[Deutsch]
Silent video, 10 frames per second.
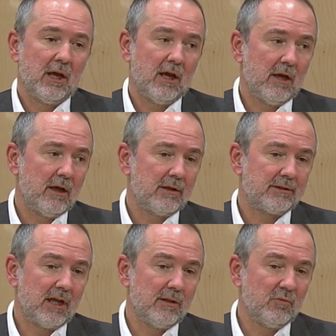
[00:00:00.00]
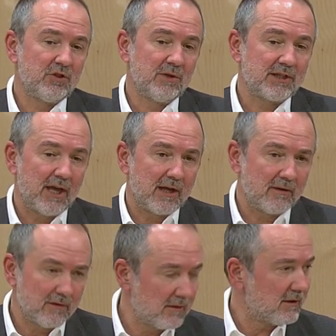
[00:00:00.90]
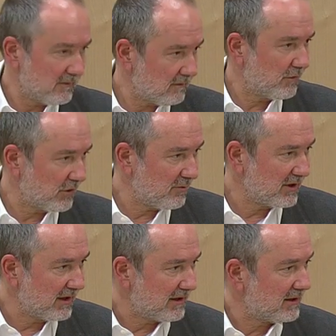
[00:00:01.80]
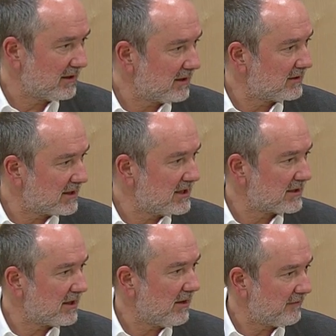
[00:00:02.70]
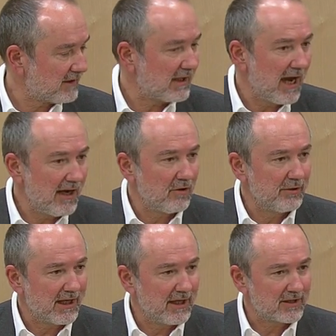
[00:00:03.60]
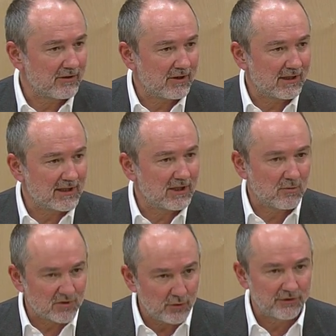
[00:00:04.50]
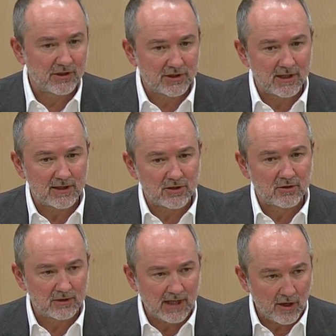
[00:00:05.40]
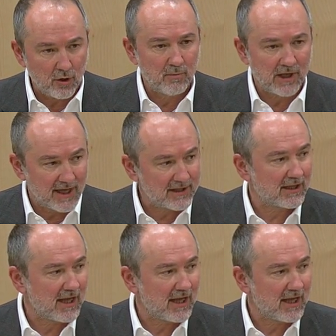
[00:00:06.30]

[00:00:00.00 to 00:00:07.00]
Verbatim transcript: äh, dann muss man sagen, äh, vollkommen richtig, das ist äh, fatal. Und ehrlich gesagt, da geht es nicht um Sonntagsreden, sondern darum, ganz